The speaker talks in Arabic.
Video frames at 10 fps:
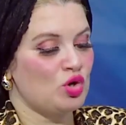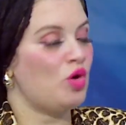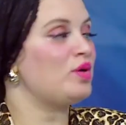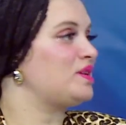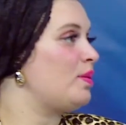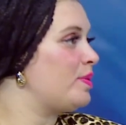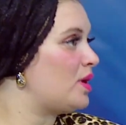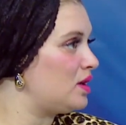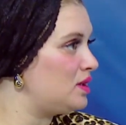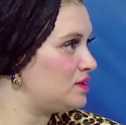اللي هو السبب
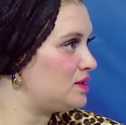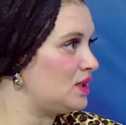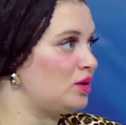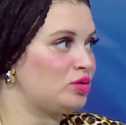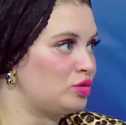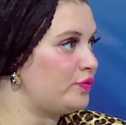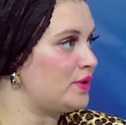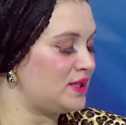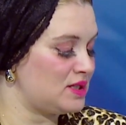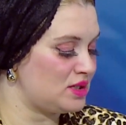الرئيسي اللي هو
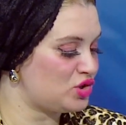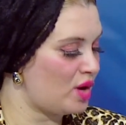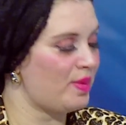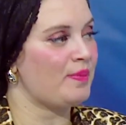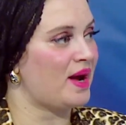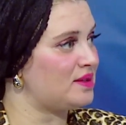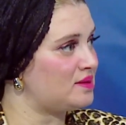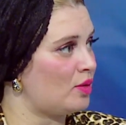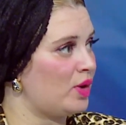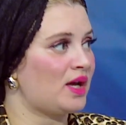الشباب عن
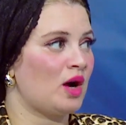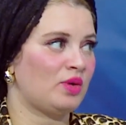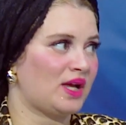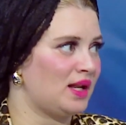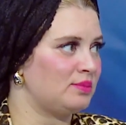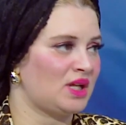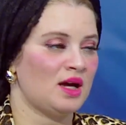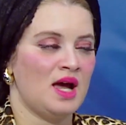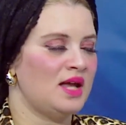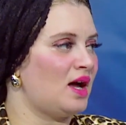الزواج او الكلام ده
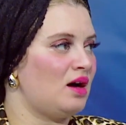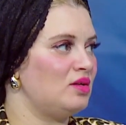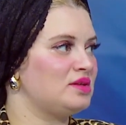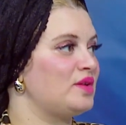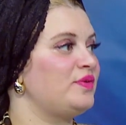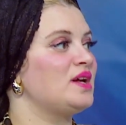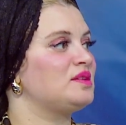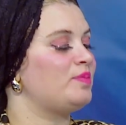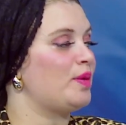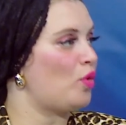لا خالص ده في
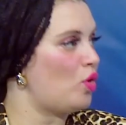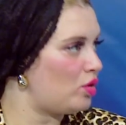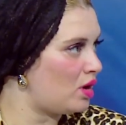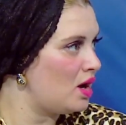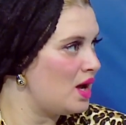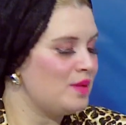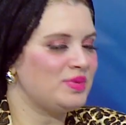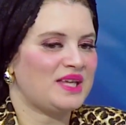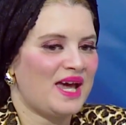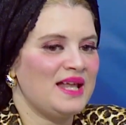اسباب اخرى
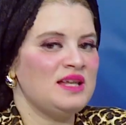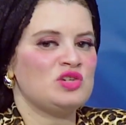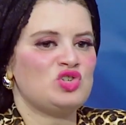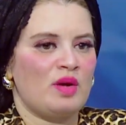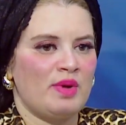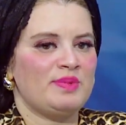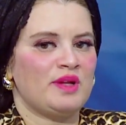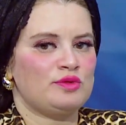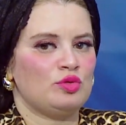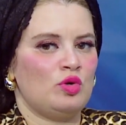بتخلي الشباب
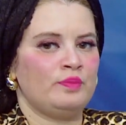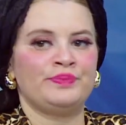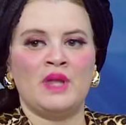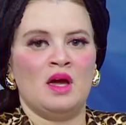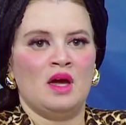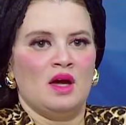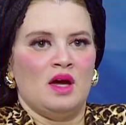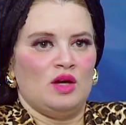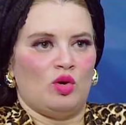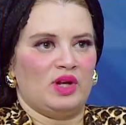نفسهم
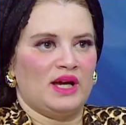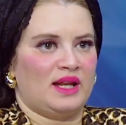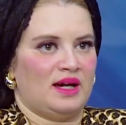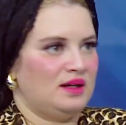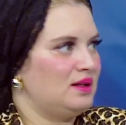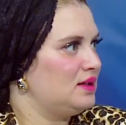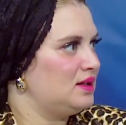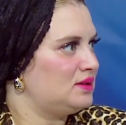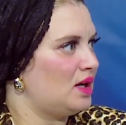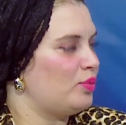يقول لك لا
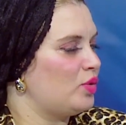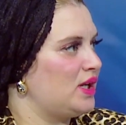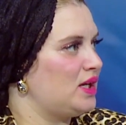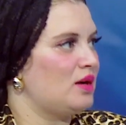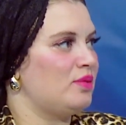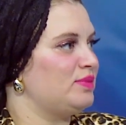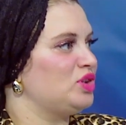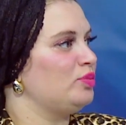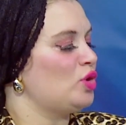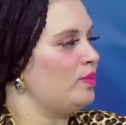طب وليه من
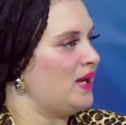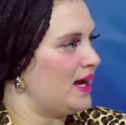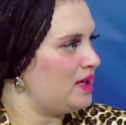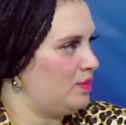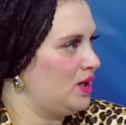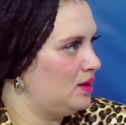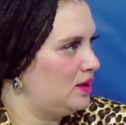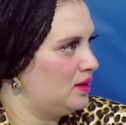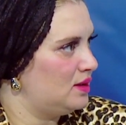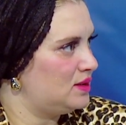ضمنهم القايمه
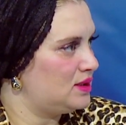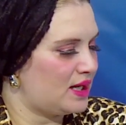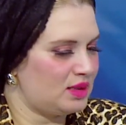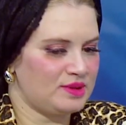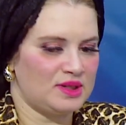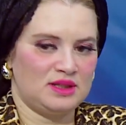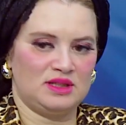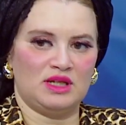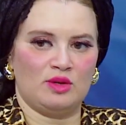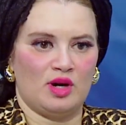مم. يعني مثلا
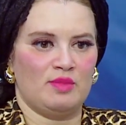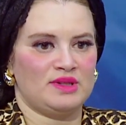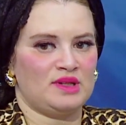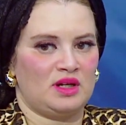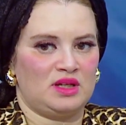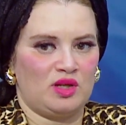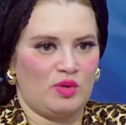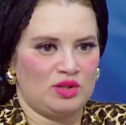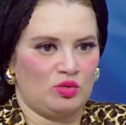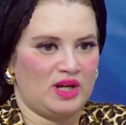يجي و... مثلا يجي
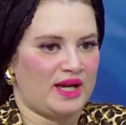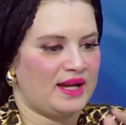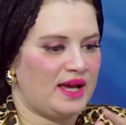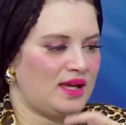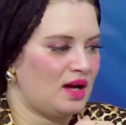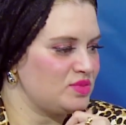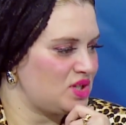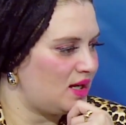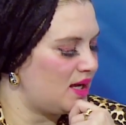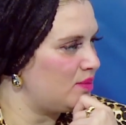واحد يقول لك انا هاجي امضي
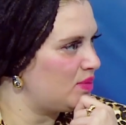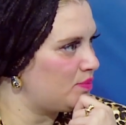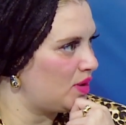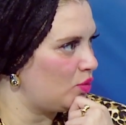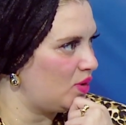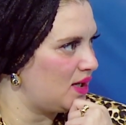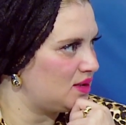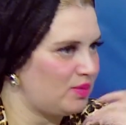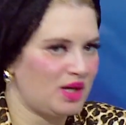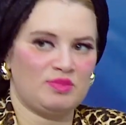على قمه منقولات
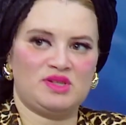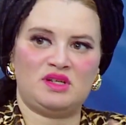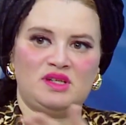ما انا مصري